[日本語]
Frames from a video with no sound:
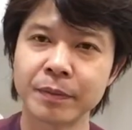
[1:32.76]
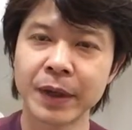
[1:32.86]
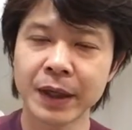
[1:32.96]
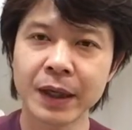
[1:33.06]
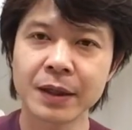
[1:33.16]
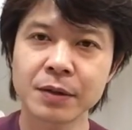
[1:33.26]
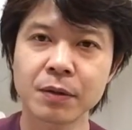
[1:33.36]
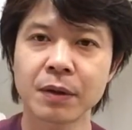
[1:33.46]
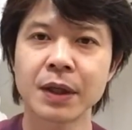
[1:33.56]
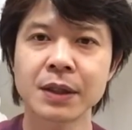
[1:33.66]
毎回
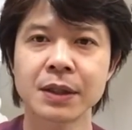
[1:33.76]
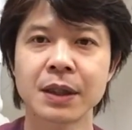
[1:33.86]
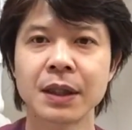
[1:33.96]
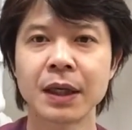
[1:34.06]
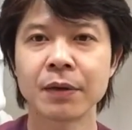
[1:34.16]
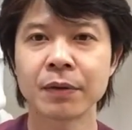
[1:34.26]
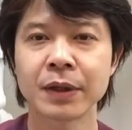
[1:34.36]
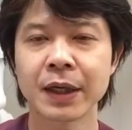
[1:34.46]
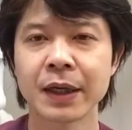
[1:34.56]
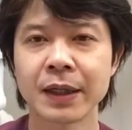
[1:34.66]
その患者さんあの
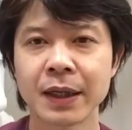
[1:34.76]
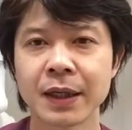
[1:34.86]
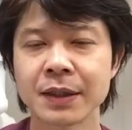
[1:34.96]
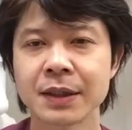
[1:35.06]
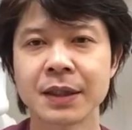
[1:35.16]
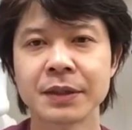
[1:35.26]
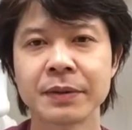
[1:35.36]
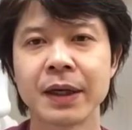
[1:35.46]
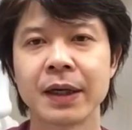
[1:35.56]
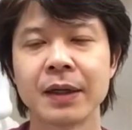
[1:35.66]
聞かれた患者さんに
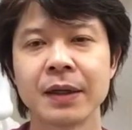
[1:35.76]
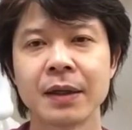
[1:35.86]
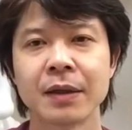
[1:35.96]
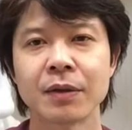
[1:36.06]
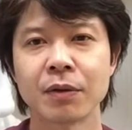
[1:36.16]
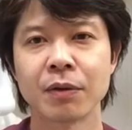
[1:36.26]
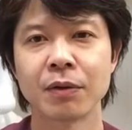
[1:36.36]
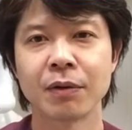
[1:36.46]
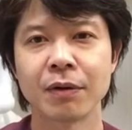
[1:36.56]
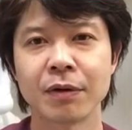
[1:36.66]
は
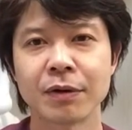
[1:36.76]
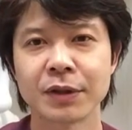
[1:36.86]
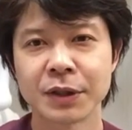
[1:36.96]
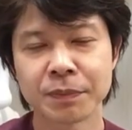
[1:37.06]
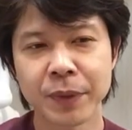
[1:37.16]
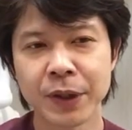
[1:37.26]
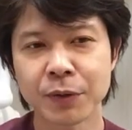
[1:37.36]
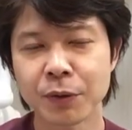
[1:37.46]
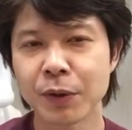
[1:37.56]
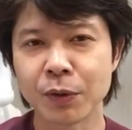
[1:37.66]
と失敗
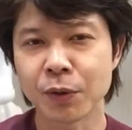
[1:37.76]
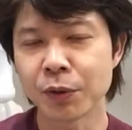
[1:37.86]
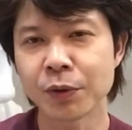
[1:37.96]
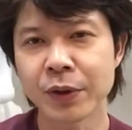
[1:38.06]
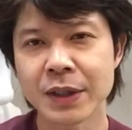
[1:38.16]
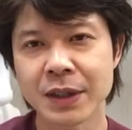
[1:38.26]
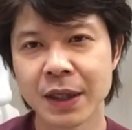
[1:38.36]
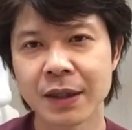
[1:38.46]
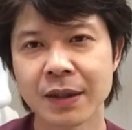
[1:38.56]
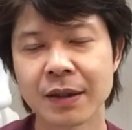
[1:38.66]
というのはどういうことです
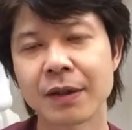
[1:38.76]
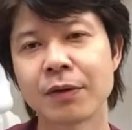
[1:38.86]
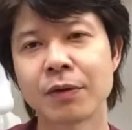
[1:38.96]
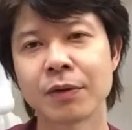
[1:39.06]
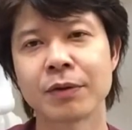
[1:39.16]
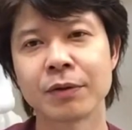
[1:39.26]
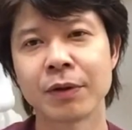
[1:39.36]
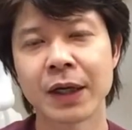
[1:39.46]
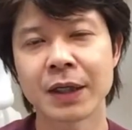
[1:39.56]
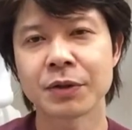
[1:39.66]
かというお
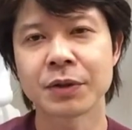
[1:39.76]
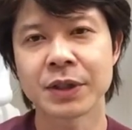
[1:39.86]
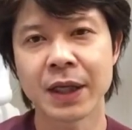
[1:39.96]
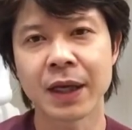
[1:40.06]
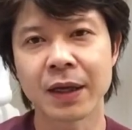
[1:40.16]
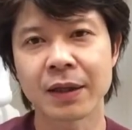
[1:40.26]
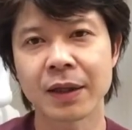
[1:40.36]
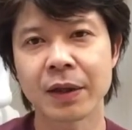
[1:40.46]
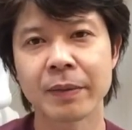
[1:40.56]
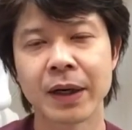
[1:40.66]
話をして
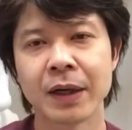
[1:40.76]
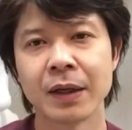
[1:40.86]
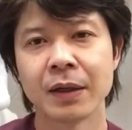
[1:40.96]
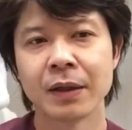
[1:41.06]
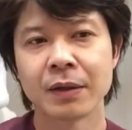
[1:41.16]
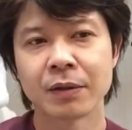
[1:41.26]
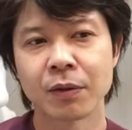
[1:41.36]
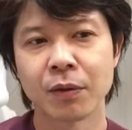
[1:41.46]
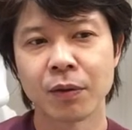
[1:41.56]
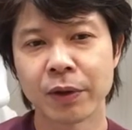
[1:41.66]
例えば
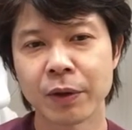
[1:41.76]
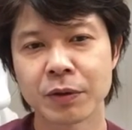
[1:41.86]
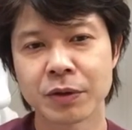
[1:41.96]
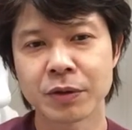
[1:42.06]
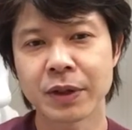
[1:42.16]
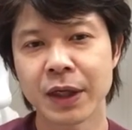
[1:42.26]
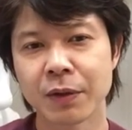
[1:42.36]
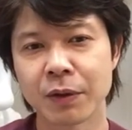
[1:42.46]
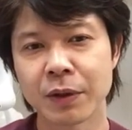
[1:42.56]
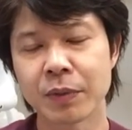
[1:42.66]
と骨を作ったけ
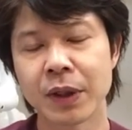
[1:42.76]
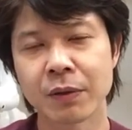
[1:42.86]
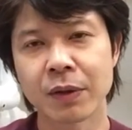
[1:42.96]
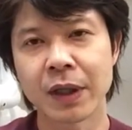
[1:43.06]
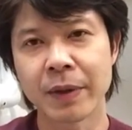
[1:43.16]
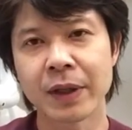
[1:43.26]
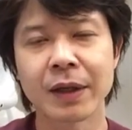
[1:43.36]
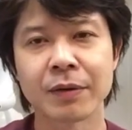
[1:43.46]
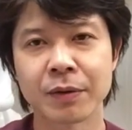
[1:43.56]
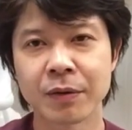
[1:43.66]
どインプラントはダメに
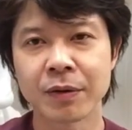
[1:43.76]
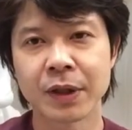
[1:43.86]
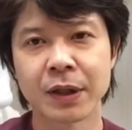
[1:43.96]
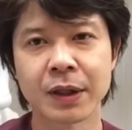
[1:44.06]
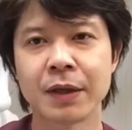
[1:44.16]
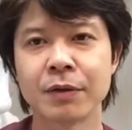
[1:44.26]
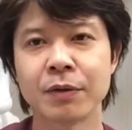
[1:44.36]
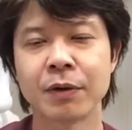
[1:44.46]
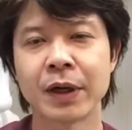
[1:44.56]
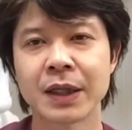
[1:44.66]
なるのってい
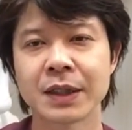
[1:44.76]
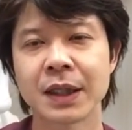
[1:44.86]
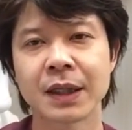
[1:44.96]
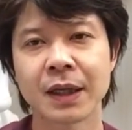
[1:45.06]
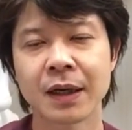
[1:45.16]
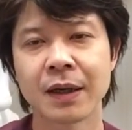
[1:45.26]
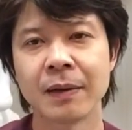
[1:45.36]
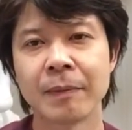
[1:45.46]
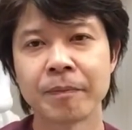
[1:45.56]
うお話だったら